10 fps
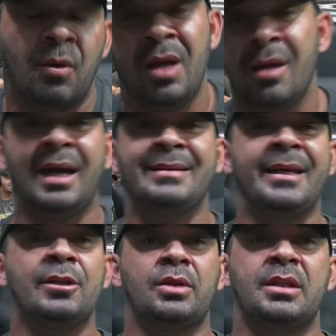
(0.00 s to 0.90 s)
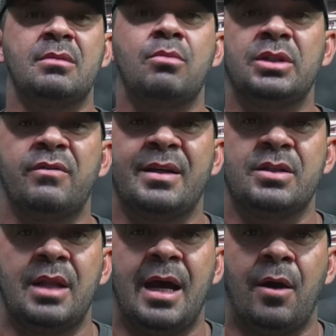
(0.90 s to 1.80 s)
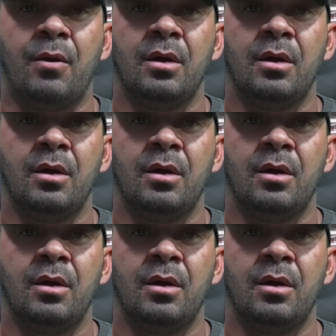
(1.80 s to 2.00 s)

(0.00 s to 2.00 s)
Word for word: Cadê todo esse motivacional?